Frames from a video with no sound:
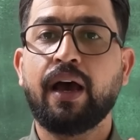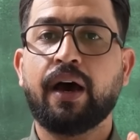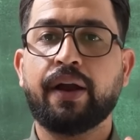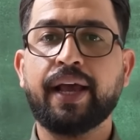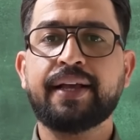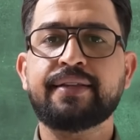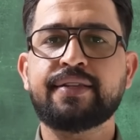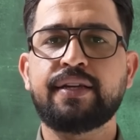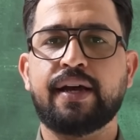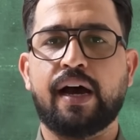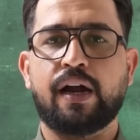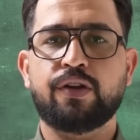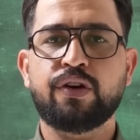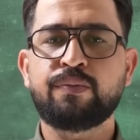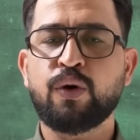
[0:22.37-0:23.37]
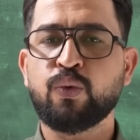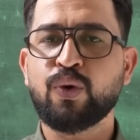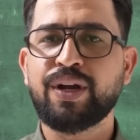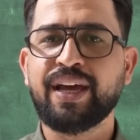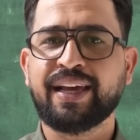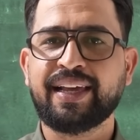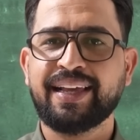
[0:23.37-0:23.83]
ركز هنا، اليوم
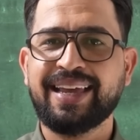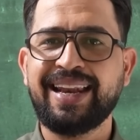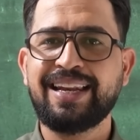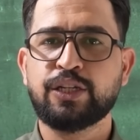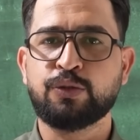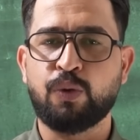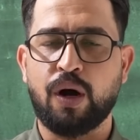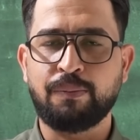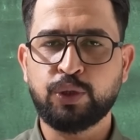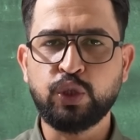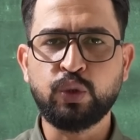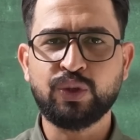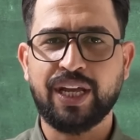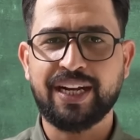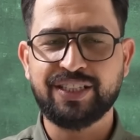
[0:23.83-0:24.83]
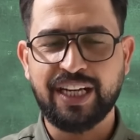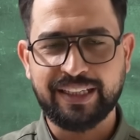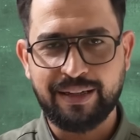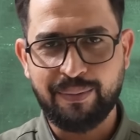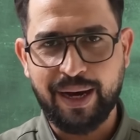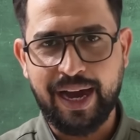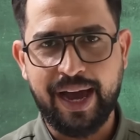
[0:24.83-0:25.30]
موضوع كلش مهم، شنو درجات
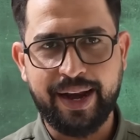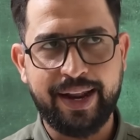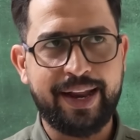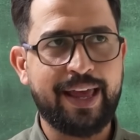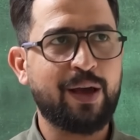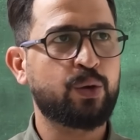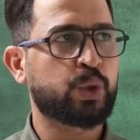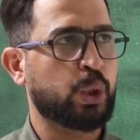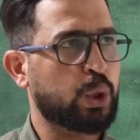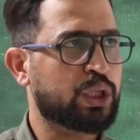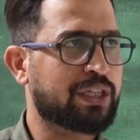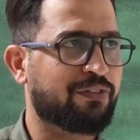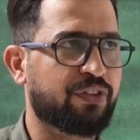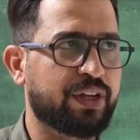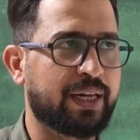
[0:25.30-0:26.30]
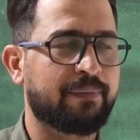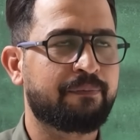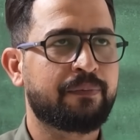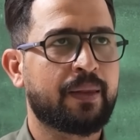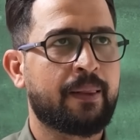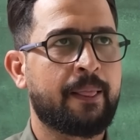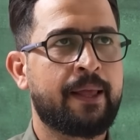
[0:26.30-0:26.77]
المقارنة وشنو التفضيل؟
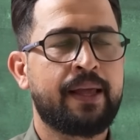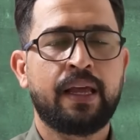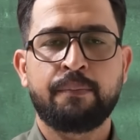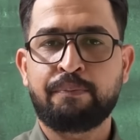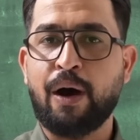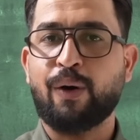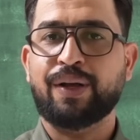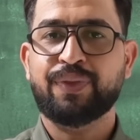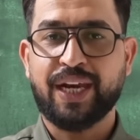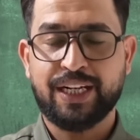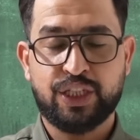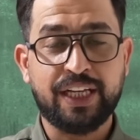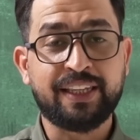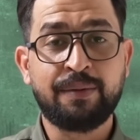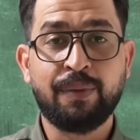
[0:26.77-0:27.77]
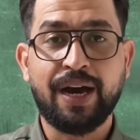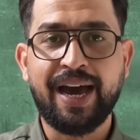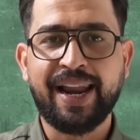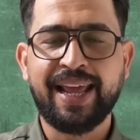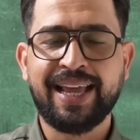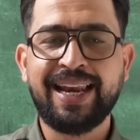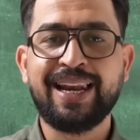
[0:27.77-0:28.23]
باوع درجات
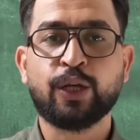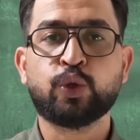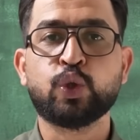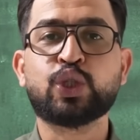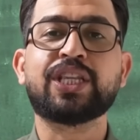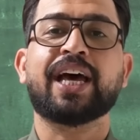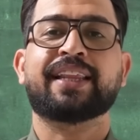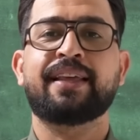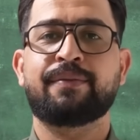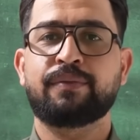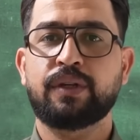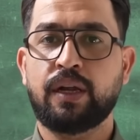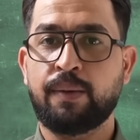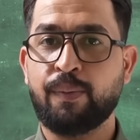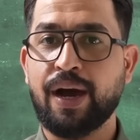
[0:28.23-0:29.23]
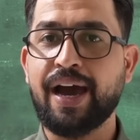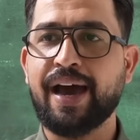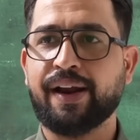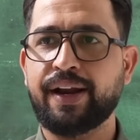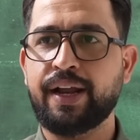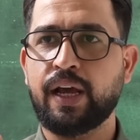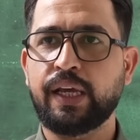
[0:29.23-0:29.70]
المقارنة يقول لك تستخدم
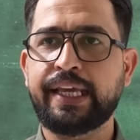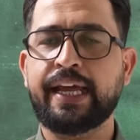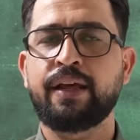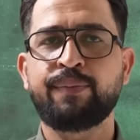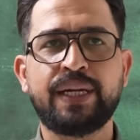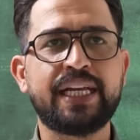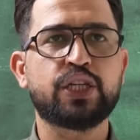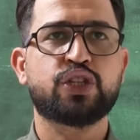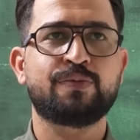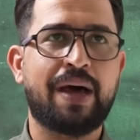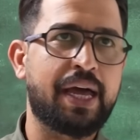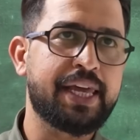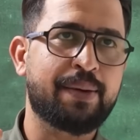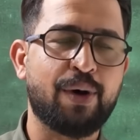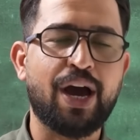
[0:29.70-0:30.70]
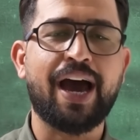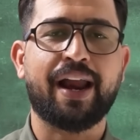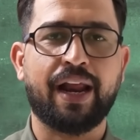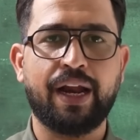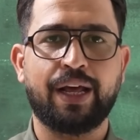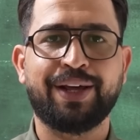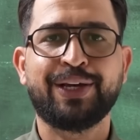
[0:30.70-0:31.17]
المقارنة، يعني من اسمها هي
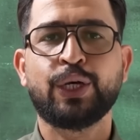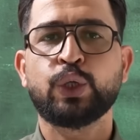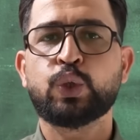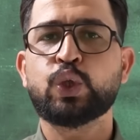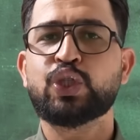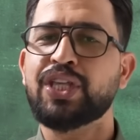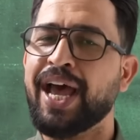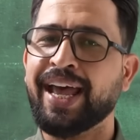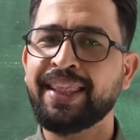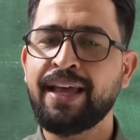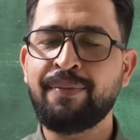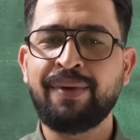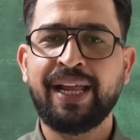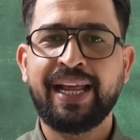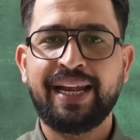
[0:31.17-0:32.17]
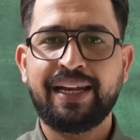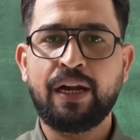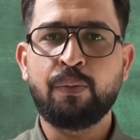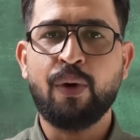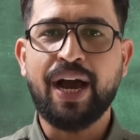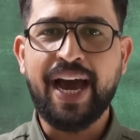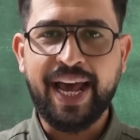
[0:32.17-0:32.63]
مقارنة، تستخدم
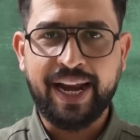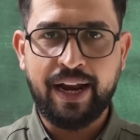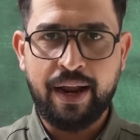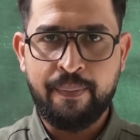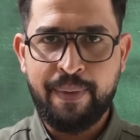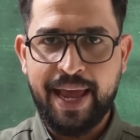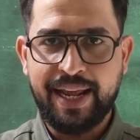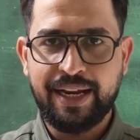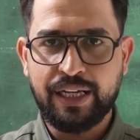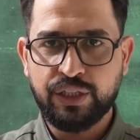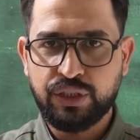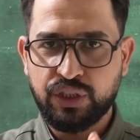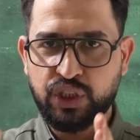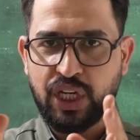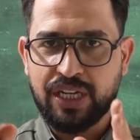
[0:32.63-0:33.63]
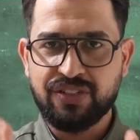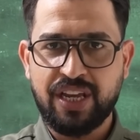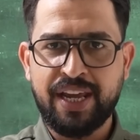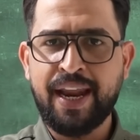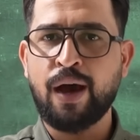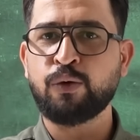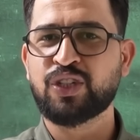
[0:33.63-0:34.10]
للمقارنة بين
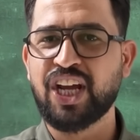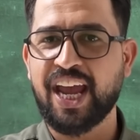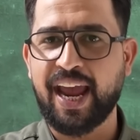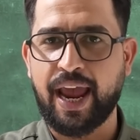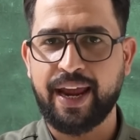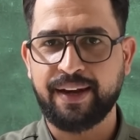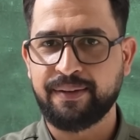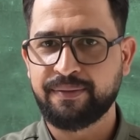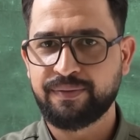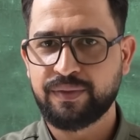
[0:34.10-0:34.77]
شخصين او شيئين.